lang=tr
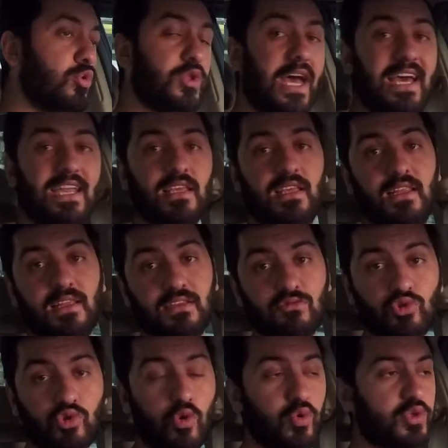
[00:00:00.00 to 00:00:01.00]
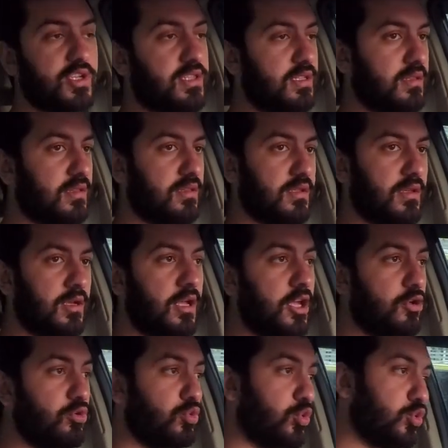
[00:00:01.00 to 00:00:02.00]
o dergilerin çok satıldığı,
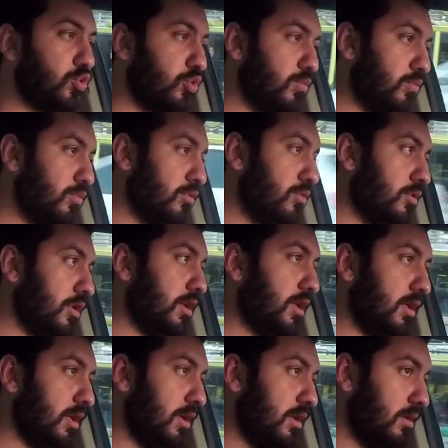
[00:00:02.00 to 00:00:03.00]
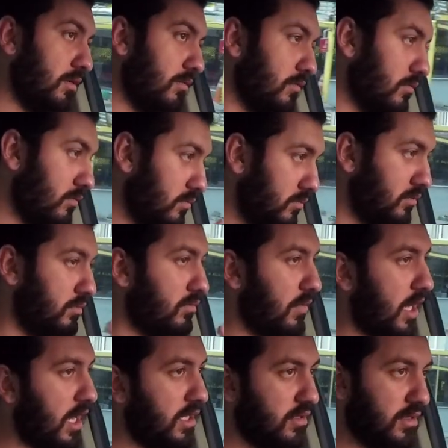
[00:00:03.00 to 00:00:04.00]
YouTube'un e,
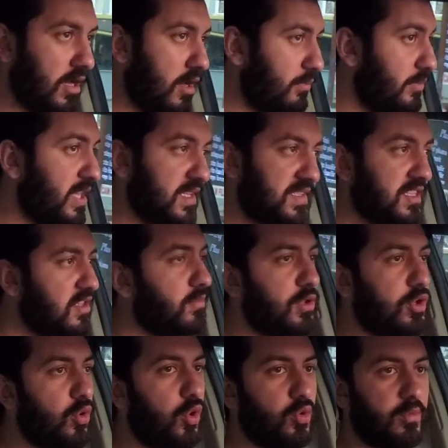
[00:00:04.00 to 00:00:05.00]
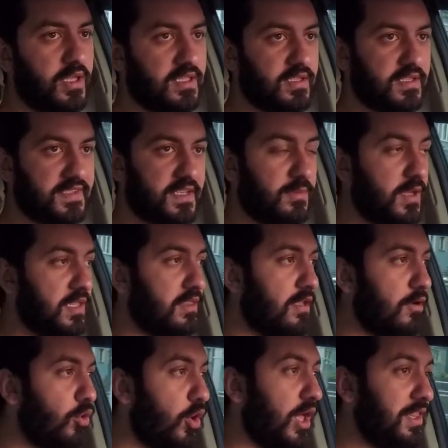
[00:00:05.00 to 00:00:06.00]
yani daha piyasada bile olmadığı
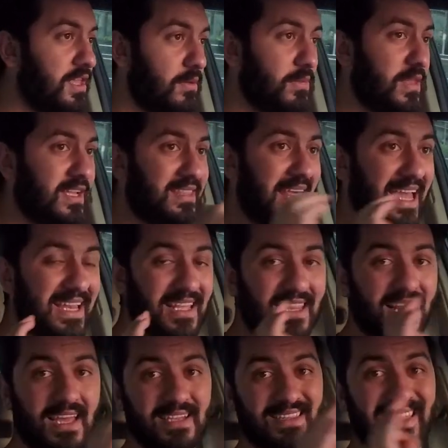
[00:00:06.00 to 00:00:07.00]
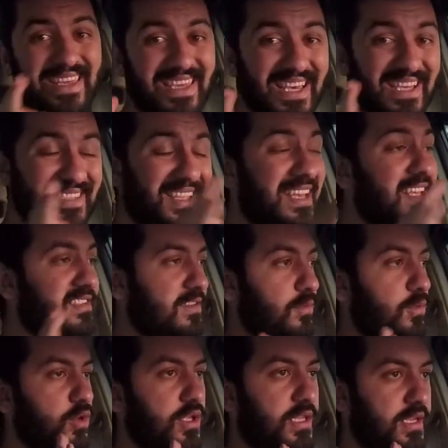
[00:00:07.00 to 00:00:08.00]
zamanda o adamlar dergilerde yaza
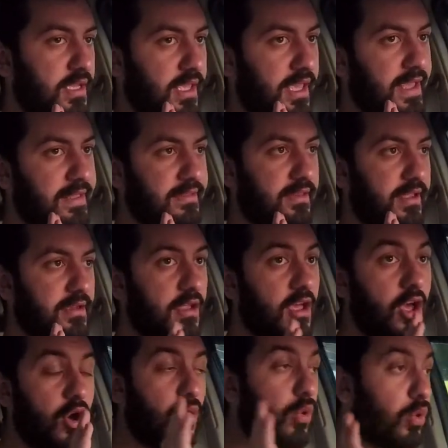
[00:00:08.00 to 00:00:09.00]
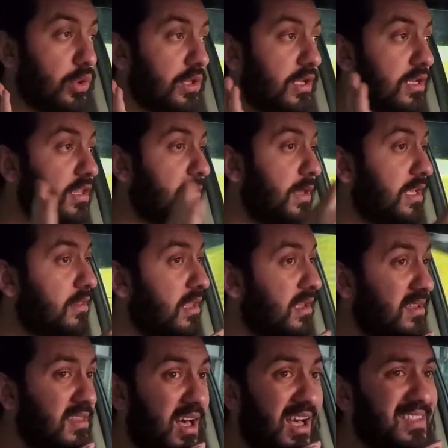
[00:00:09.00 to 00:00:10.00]
yaza buralara geldiler. Onların
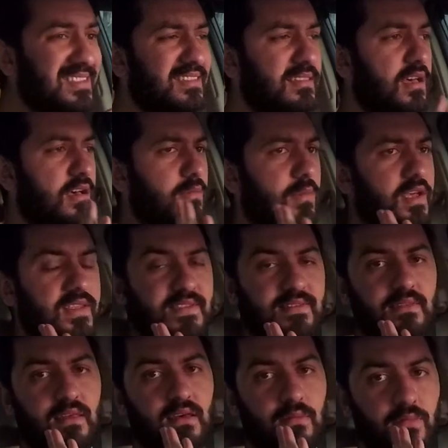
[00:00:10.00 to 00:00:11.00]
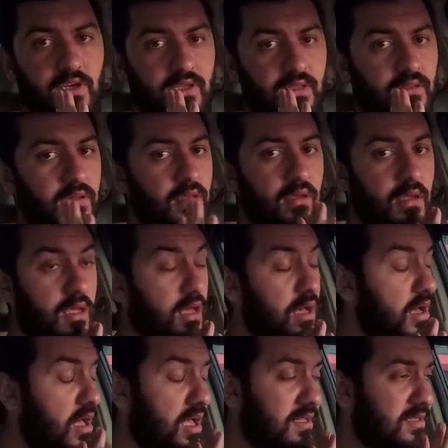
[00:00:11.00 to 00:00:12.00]
emeklerinin asla ama asla bakın
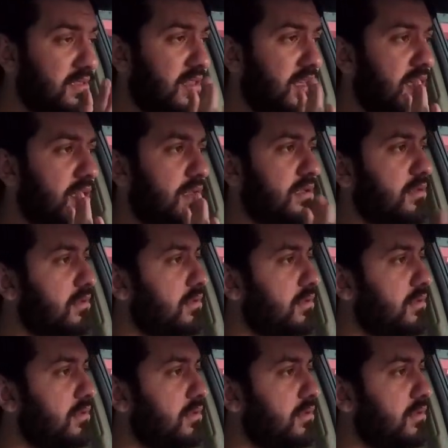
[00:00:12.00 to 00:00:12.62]
asla